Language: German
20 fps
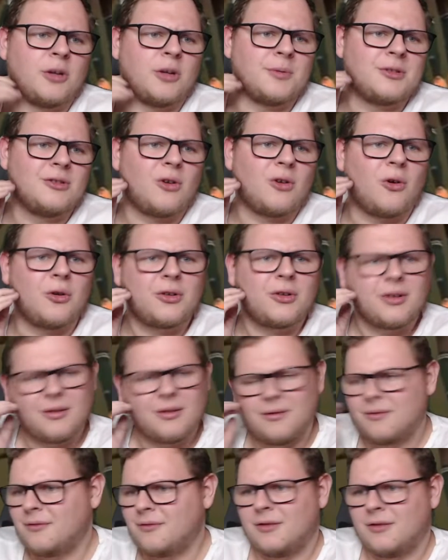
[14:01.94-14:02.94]
bei Schubsen rot,
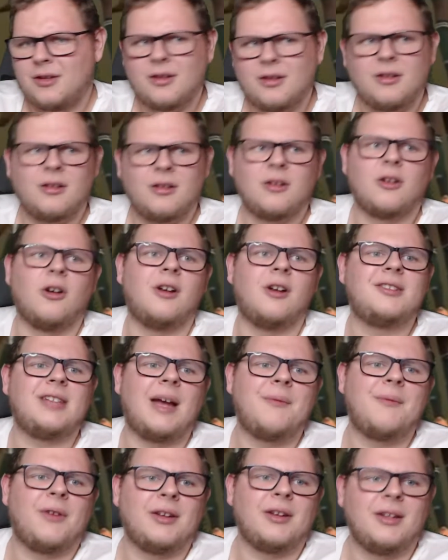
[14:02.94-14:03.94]
gehört
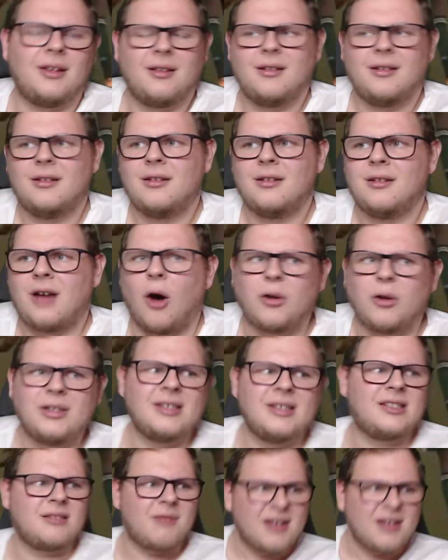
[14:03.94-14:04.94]
sie einfach nicht. Auch
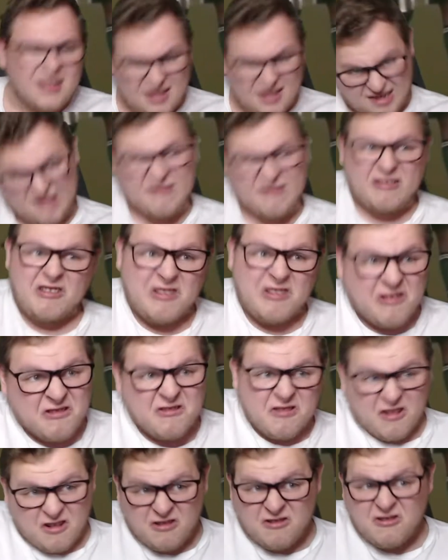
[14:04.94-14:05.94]
dieses immer dieses
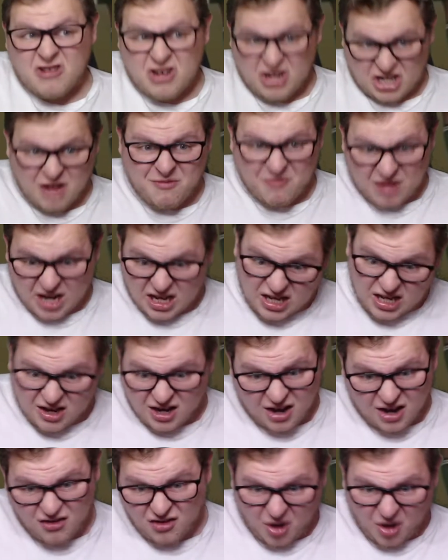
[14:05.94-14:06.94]
ich stelle mich
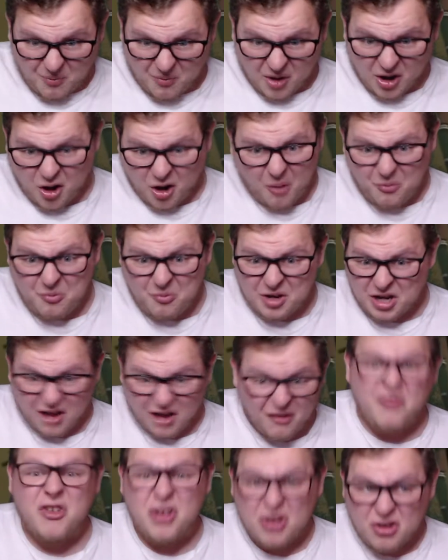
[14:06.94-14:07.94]
jetzt hier Kopf an Kopf
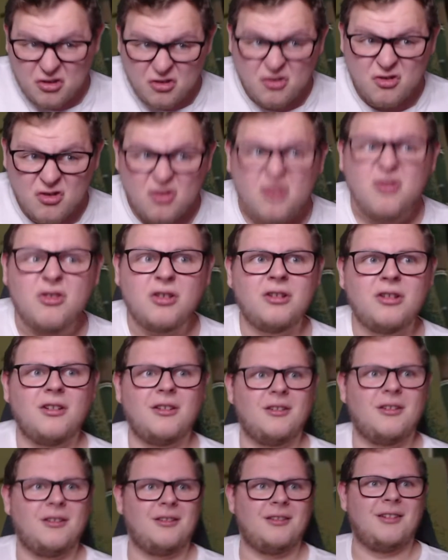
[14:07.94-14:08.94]
mit dir, was
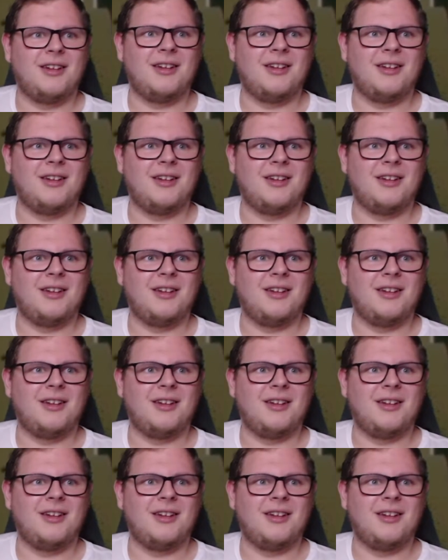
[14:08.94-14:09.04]
du?